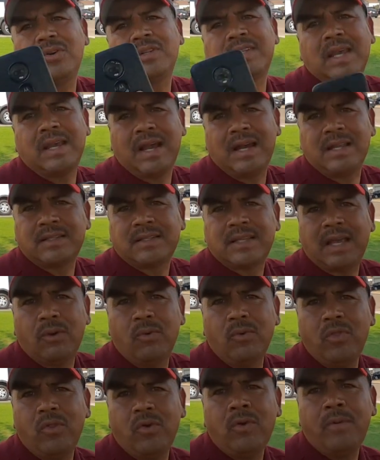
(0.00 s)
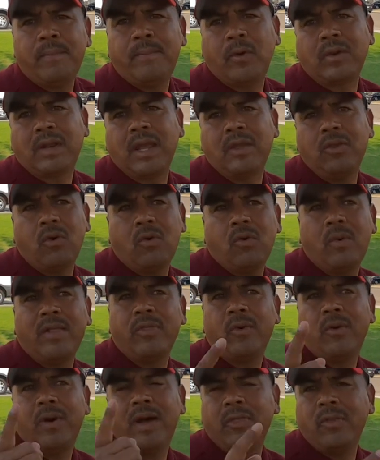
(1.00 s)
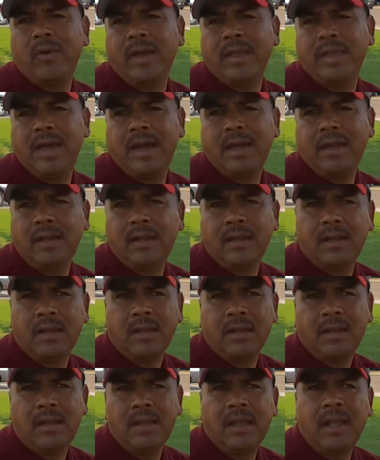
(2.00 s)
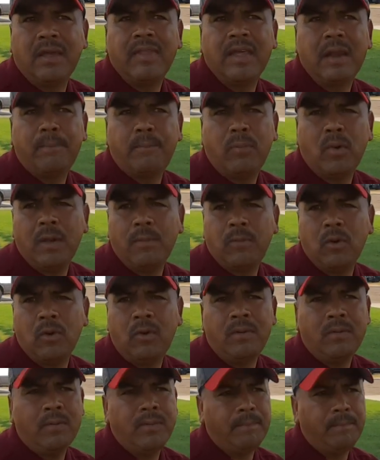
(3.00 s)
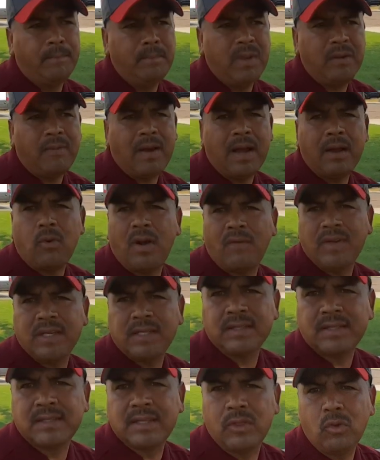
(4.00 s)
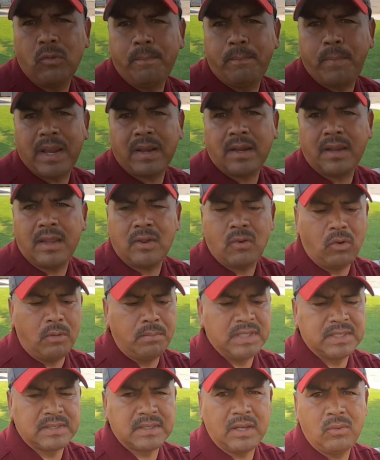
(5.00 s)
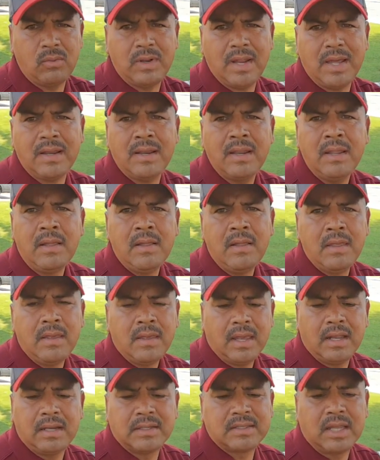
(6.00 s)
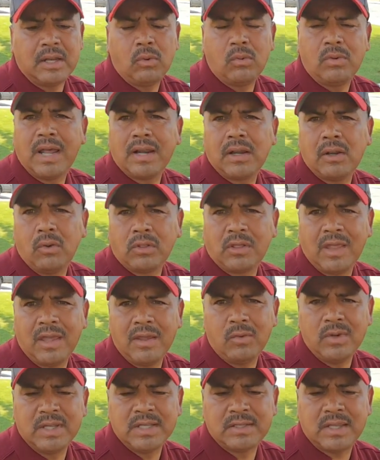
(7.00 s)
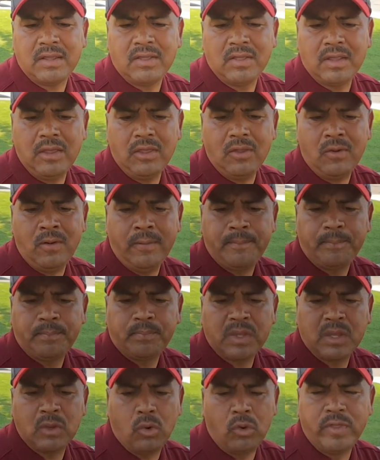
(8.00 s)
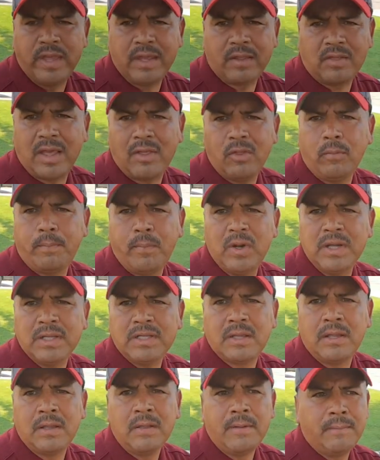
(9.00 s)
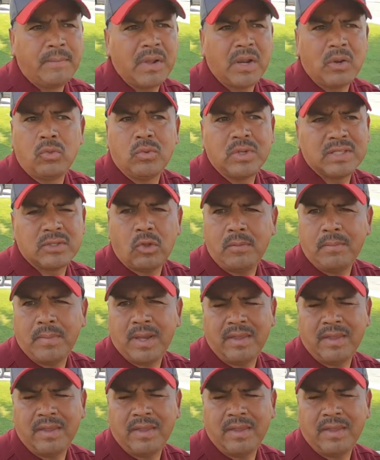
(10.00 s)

no se cansa uno, porque yo cuando ando allá en, en el pueblo, me bajo a veces en un parque con mi celular. El celular lo tengo encendido, conectado pues, pero no estoy